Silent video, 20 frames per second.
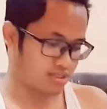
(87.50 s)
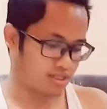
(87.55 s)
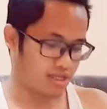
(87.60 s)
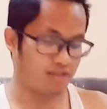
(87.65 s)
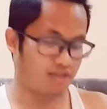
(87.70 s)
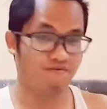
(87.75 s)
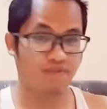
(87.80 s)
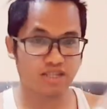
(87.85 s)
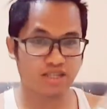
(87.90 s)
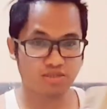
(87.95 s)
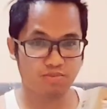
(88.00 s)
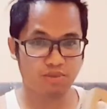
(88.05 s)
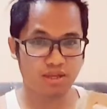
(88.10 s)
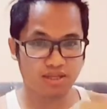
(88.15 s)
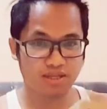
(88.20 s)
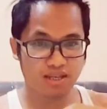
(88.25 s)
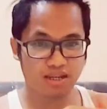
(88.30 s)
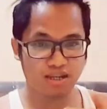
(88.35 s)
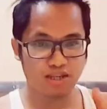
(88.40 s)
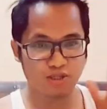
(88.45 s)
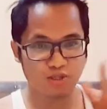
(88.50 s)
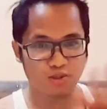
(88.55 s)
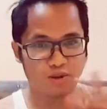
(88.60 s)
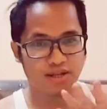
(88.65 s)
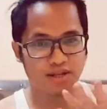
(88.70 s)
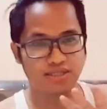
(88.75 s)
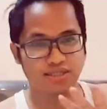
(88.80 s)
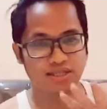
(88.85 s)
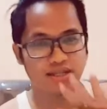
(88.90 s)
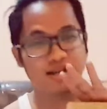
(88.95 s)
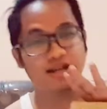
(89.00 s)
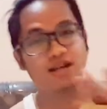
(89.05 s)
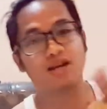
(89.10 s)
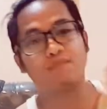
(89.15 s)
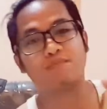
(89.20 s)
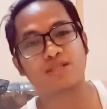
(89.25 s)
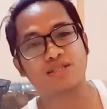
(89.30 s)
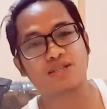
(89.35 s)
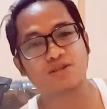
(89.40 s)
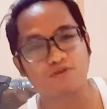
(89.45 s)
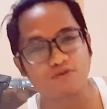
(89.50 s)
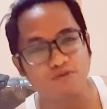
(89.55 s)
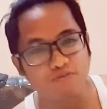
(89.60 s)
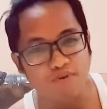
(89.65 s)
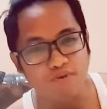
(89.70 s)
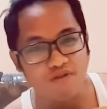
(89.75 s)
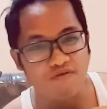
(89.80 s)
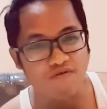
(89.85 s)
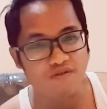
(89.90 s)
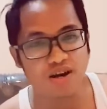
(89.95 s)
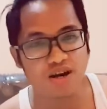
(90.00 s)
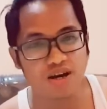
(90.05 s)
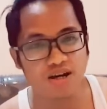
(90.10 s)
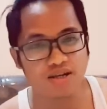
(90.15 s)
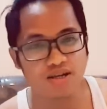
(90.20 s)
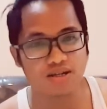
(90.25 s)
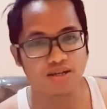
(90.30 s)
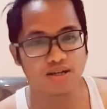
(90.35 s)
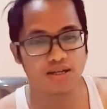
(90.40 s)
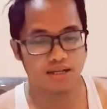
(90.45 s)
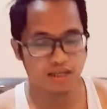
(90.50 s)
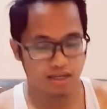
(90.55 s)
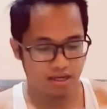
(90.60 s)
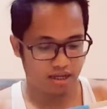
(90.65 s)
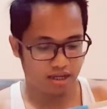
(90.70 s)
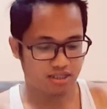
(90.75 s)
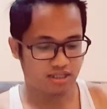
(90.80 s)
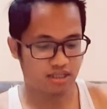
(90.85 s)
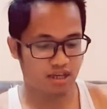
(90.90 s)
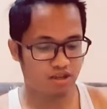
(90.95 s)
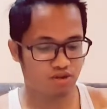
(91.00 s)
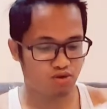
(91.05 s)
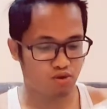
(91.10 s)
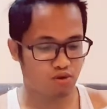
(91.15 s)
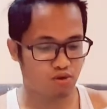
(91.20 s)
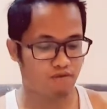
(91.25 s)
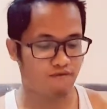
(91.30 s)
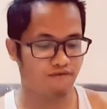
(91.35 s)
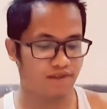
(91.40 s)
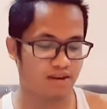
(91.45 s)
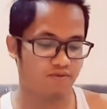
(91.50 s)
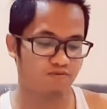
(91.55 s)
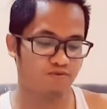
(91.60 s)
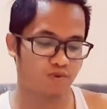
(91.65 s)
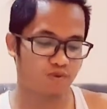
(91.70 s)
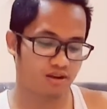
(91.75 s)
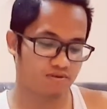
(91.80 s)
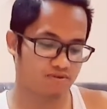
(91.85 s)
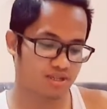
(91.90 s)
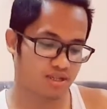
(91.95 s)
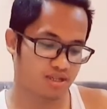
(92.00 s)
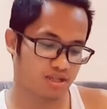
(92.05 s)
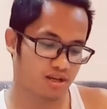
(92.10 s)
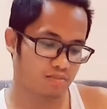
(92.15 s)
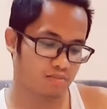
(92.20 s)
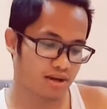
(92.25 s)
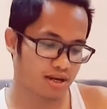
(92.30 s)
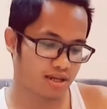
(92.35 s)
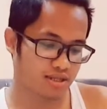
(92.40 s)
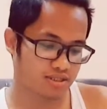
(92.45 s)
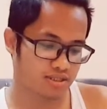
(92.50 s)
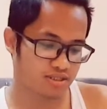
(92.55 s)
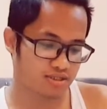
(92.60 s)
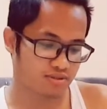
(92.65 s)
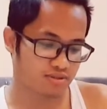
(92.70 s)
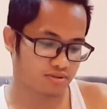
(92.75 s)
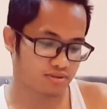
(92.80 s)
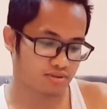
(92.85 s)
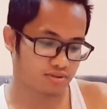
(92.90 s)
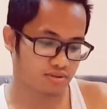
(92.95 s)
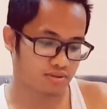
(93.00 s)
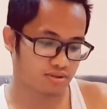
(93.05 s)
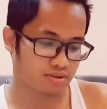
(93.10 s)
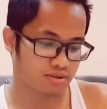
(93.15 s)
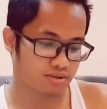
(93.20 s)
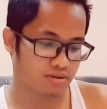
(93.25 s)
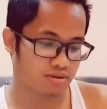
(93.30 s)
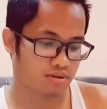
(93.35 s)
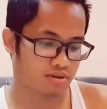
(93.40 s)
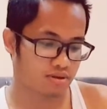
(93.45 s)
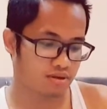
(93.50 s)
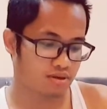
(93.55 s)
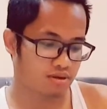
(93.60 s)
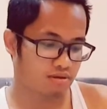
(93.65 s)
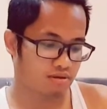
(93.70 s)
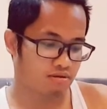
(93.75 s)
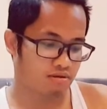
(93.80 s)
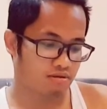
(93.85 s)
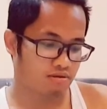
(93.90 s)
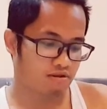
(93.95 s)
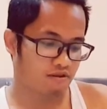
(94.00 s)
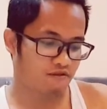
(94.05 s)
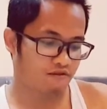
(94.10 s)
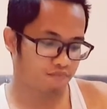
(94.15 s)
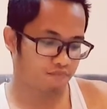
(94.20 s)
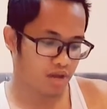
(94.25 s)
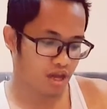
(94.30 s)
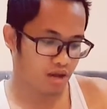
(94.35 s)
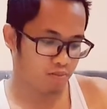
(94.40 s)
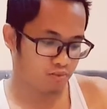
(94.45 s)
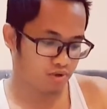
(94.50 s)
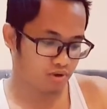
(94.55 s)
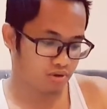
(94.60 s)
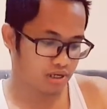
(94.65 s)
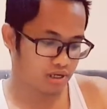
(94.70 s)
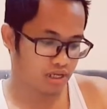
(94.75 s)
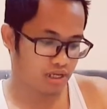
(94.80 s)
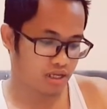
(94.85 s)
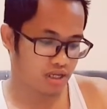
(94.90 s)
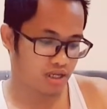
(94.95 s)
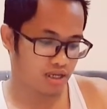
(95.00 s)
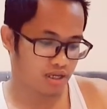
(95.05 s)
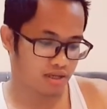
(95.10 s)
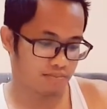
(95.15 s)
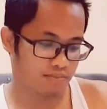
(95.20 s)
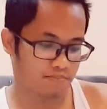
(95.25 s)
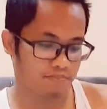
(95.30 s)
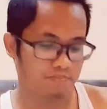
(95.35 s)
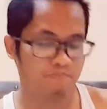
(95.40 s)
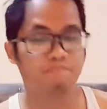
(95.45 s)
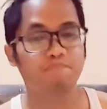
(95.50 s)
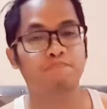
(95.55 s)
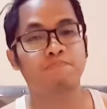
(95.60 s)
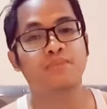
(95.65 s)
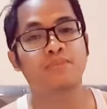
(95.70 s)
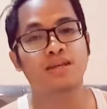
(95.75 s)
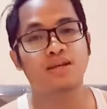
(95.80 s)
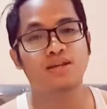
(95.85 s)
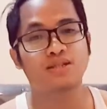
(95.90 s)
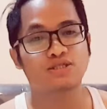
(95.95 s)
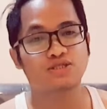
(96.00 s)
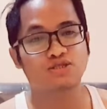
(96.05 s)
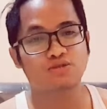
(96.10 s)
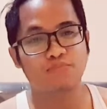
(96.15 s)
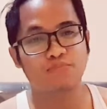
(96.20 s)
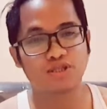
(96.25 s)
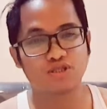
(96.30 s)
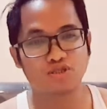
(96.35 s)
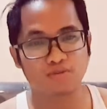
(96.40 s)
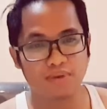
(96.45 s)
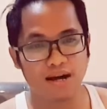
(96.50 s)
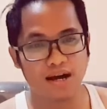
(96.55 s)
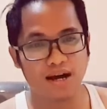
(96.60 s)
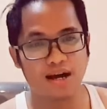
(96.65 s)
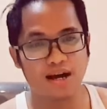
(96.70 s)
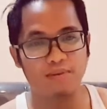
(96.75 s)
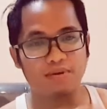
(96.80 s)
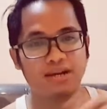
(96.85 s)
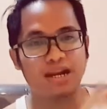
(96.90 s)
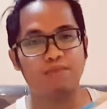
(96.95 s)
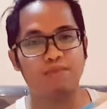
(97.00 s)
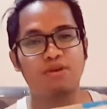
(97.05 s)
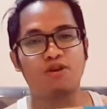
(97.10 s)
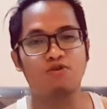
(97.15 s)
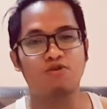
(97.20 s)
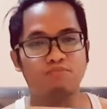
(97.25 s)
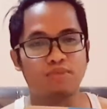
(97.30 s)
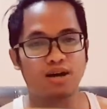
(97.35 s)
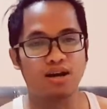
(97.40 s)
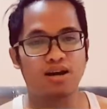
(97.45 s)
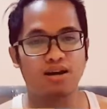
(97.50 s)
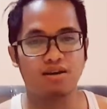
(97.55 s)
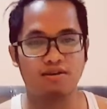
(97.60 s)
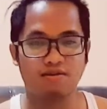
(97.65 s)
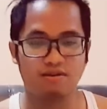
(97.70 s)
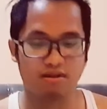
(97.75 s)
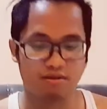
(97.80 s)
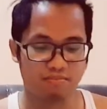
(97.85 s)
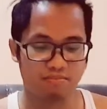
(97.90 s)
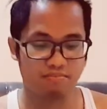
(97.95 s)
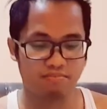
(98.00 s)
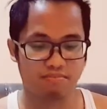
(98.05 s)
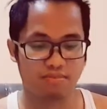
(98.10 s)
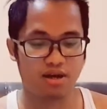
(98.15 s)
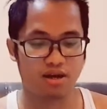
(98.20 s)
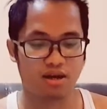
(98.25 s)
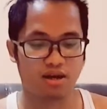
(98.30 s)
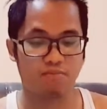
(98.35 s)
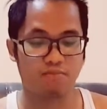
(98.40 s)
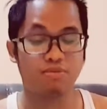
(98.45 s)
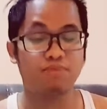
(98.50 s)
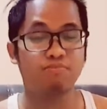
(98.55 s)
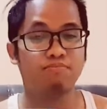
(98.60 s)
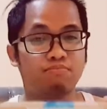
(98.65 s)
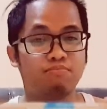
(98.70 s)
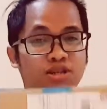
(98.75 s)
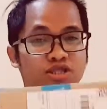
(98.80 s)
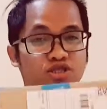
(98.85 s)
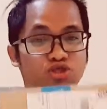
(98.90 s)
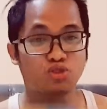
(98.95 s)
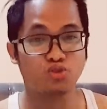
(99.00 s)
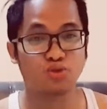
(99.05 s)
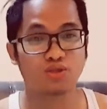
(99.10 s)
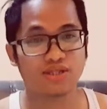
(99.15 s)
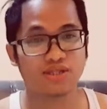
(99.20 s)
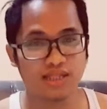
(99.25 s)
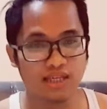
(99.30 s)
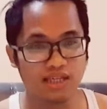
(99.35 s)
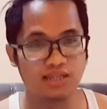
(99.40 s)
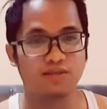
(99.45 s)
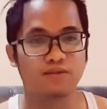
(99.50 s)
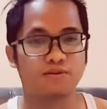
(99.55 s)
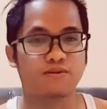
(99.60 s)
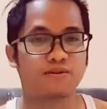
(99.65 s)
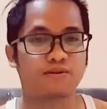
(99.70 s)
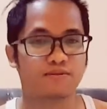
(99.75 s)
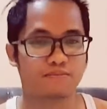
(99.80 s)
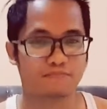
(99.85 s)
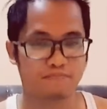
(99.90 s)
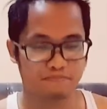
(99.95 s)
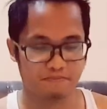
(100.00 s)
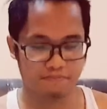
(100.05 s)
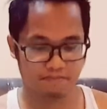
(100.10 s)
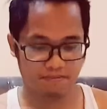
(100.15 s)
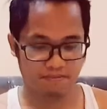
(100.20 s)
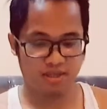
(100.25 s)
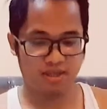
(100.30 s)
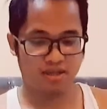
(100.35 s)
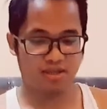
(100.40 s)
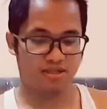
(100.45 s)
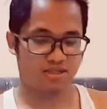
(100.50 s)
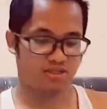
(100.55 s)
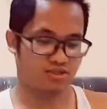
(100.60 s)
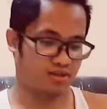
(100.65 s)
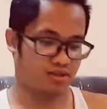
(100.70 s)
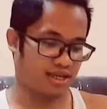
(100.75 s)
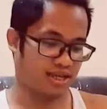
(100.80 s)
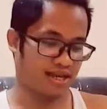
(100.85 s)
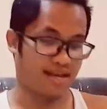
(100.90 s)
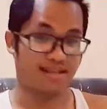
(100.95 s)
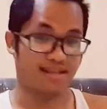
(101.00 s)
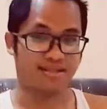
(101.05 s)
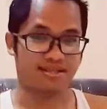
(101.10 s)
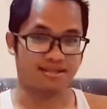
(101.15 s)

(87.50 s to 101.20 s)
investment na rin to kasi gagamitin ko to pang vlog. Kasi ito, 512 gigabytes to of memory. So, medyo ma marami akong ma ma ma-shoot dito. So, ayan.